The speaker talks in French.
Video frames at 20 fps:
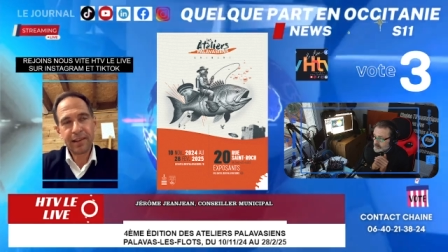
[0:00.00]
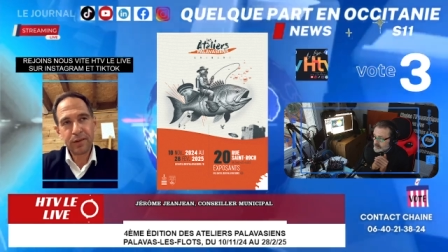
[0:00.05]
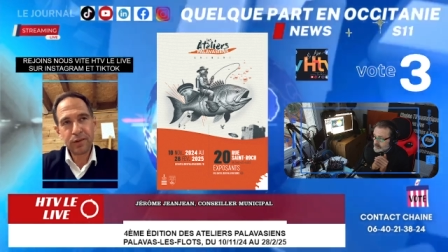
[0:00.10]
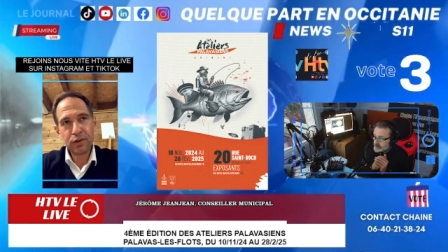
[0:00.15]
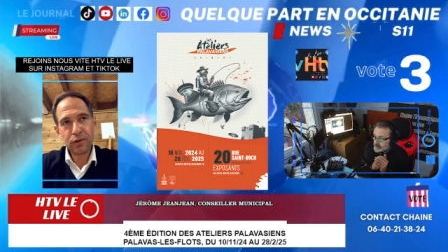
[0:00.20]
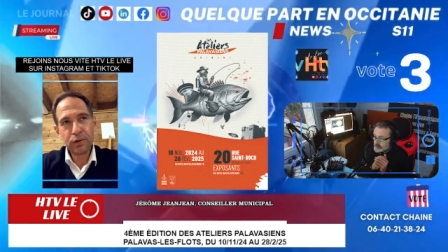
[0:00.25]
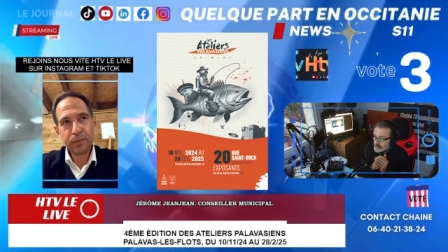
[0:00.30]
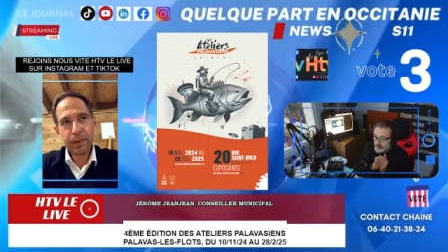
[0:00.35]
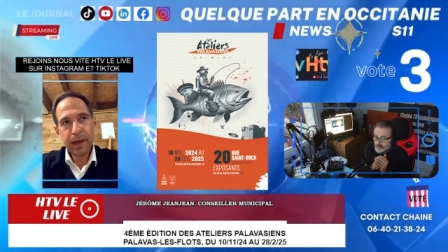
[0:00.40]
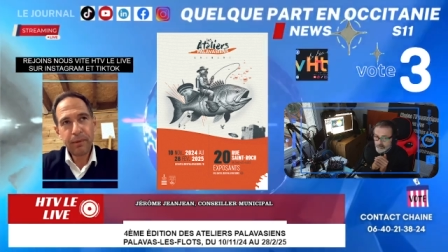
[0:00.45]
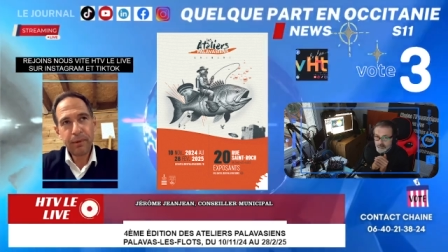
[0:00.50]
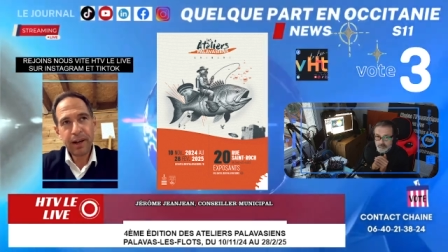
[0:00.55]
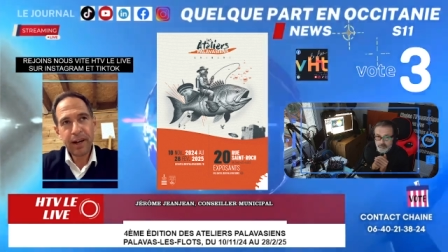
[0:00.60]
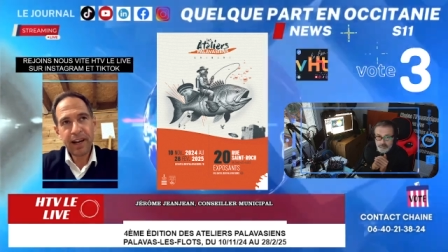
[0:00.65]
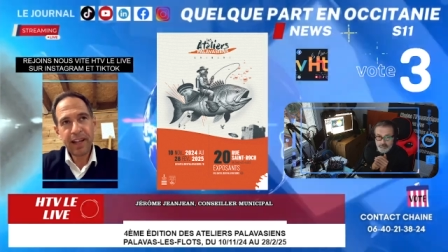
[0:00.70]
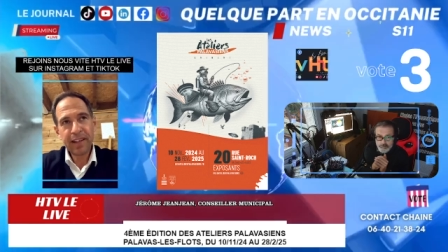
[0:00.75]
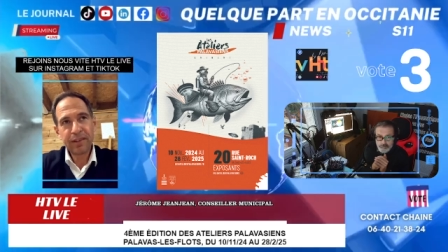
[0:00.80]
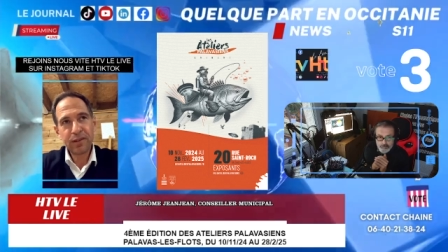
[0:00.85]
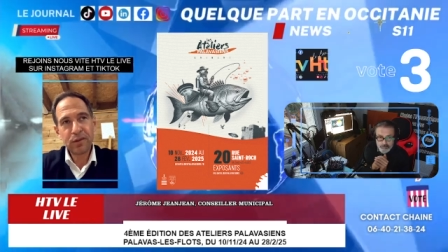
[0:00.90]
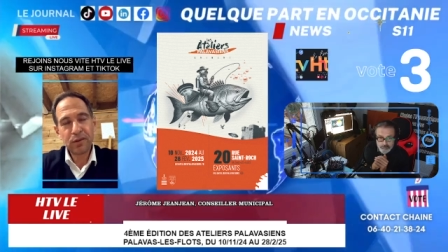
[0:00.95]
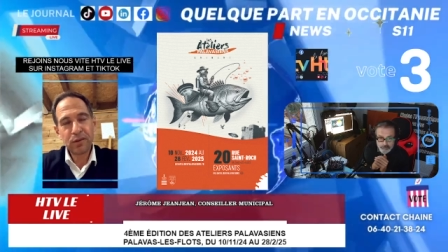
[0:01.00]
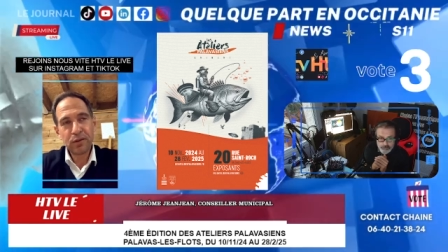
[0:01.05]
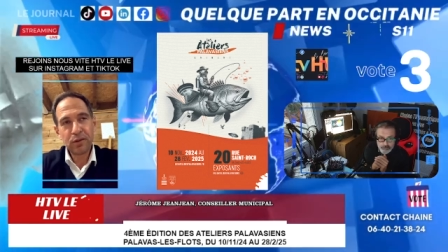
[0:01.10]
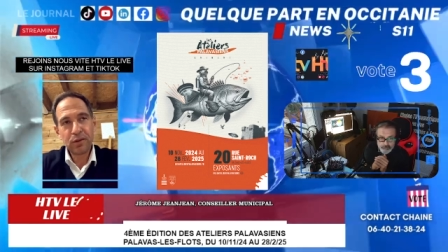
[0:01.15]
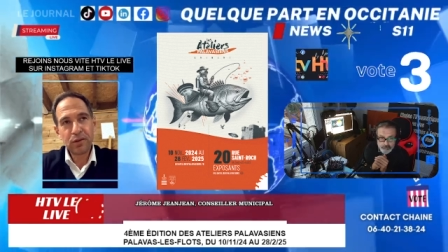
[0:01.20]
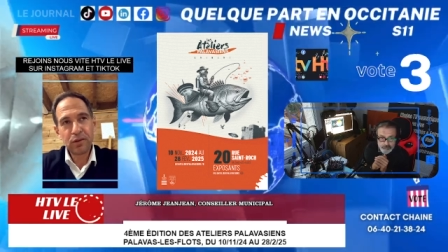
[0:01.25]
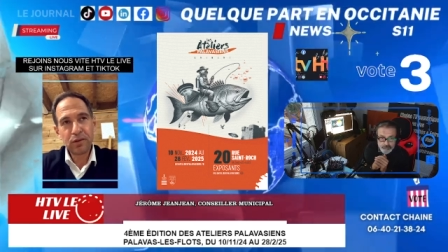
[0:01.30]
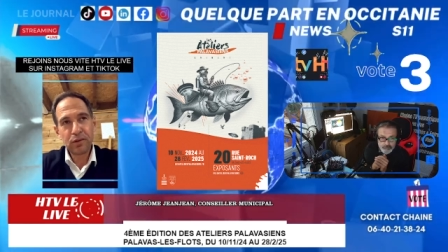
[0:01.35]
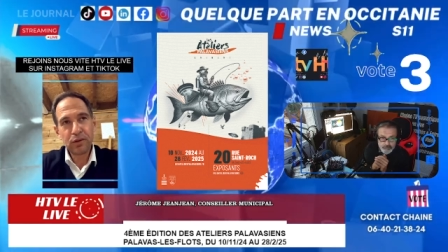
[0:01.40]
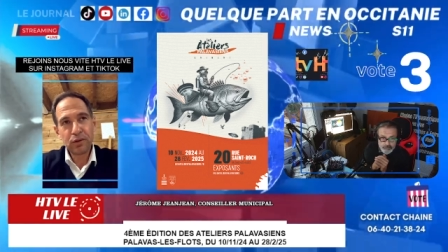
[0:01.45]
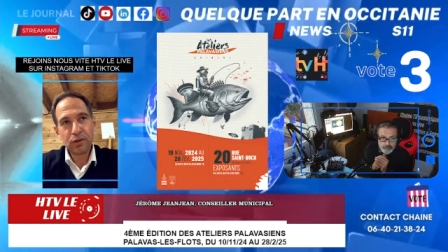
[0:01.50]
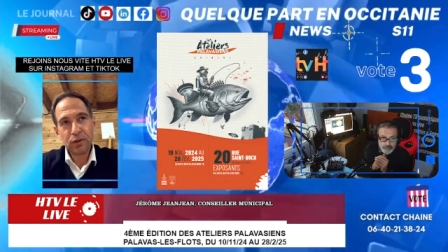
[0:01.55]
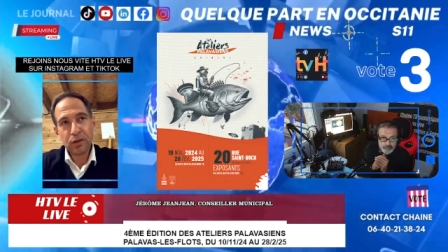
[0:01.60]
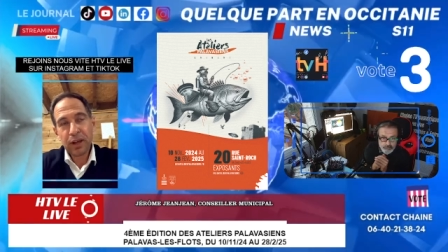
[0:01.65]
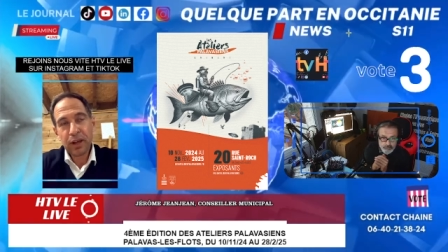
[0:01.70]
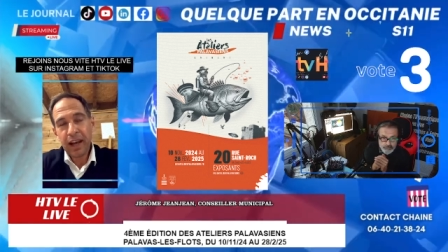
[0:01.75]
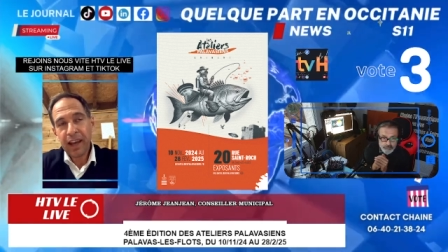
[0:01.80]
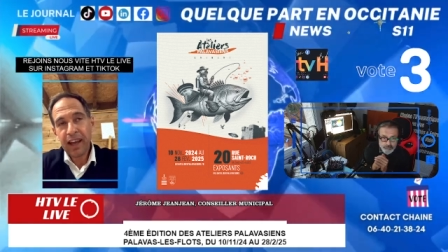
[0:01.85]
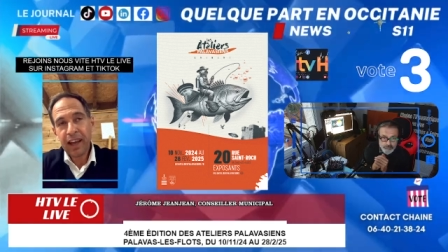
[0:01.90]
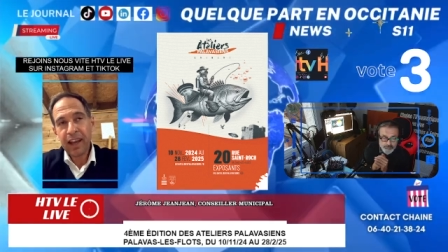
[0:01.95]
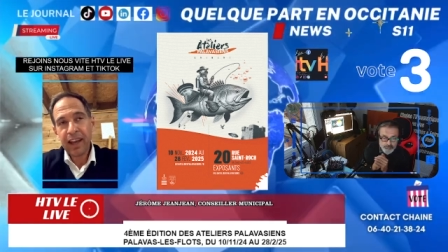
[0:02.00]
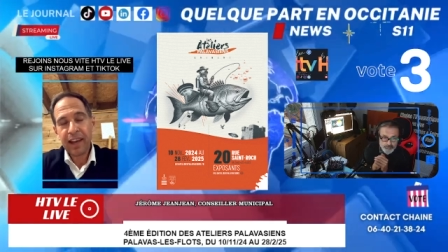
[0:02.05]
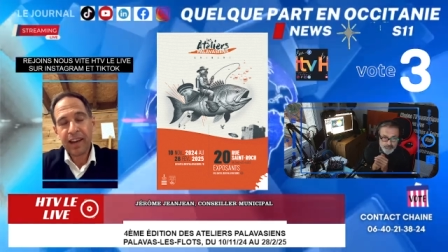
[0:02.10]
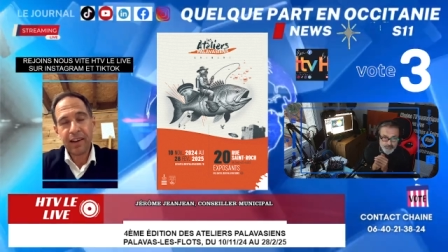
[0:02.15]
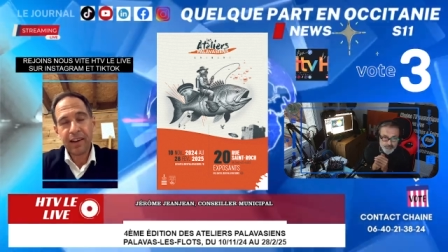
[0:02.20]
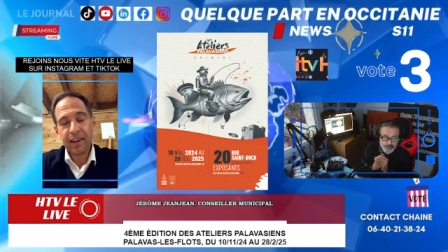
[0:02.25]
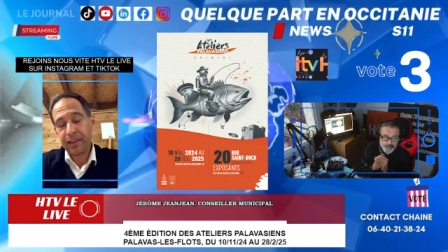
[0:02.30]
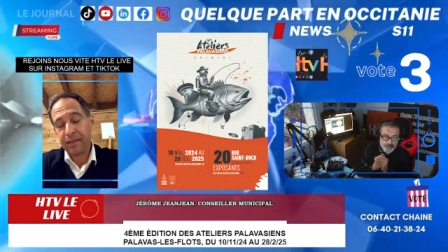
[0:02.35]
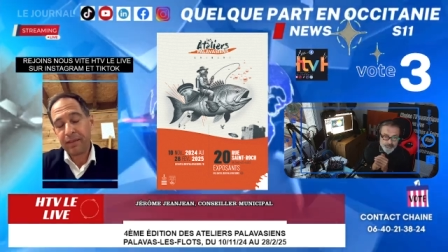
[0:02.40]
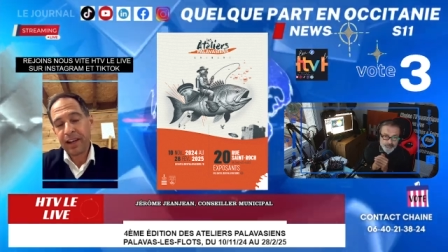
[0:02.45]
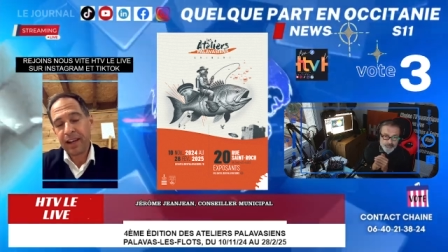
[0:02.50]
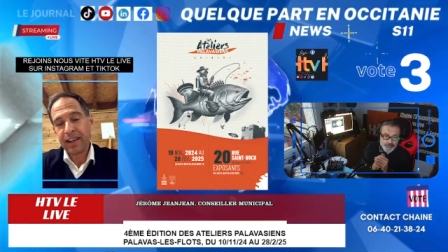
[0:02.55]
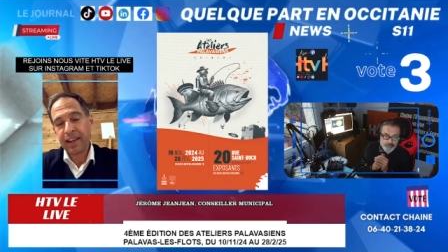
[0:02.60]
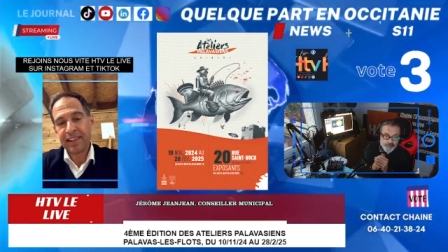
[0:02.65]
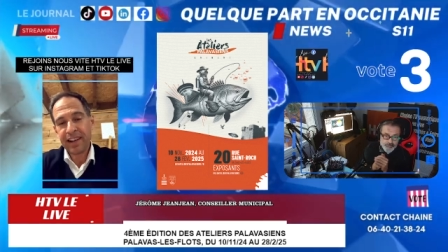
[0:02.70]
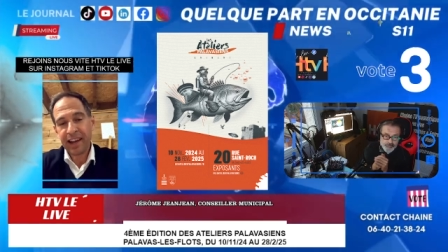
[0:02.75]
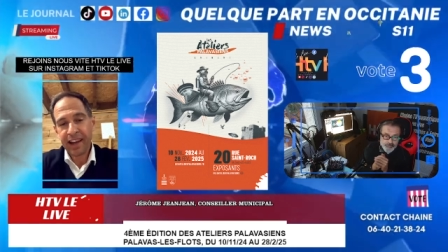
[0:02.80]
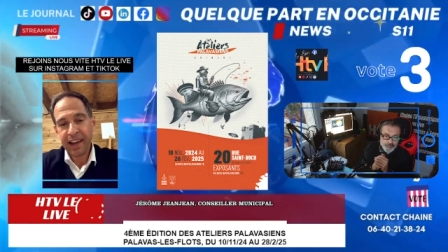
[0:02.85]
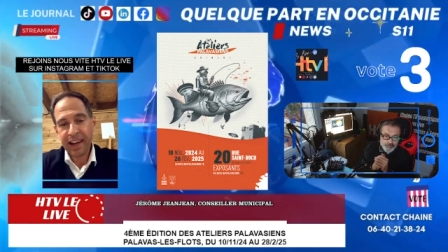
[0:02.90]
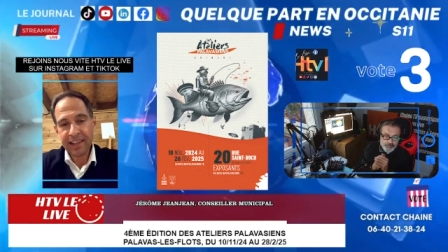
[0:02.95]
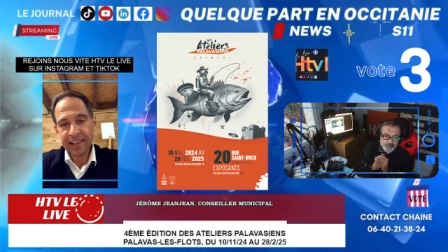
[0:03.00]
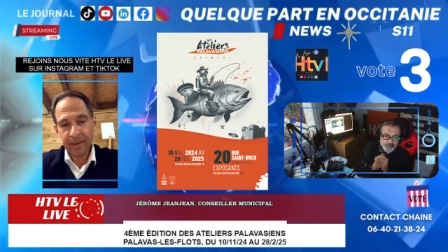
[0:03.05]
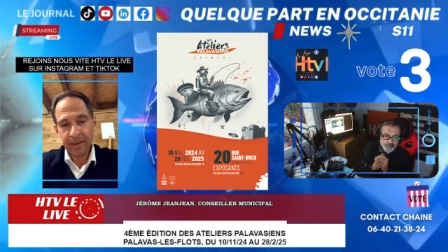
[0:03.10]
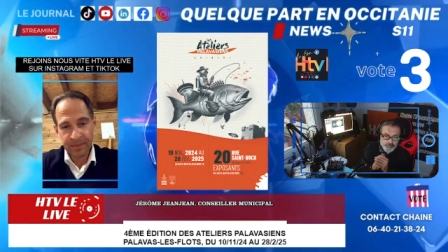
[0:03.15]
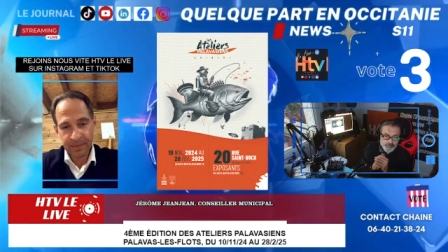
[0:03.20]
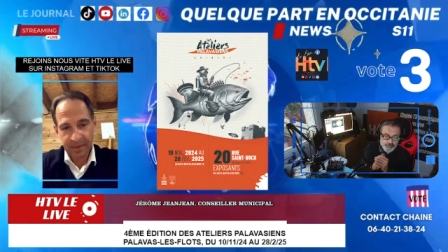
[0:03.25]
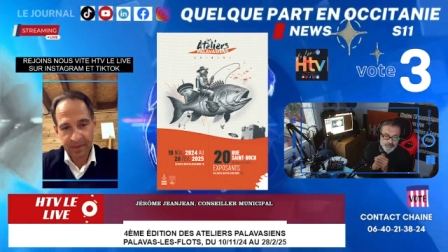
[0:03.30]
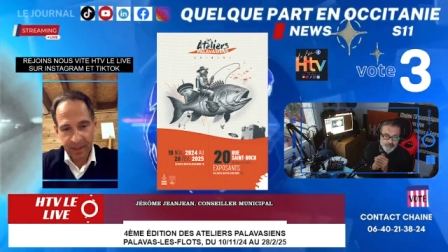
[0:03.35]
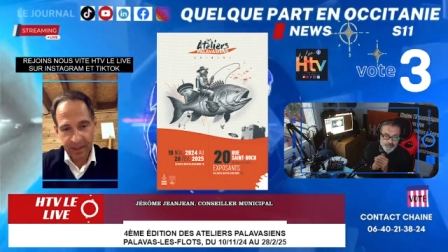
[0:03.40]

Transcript: une super balade que de, se garer vers les arènes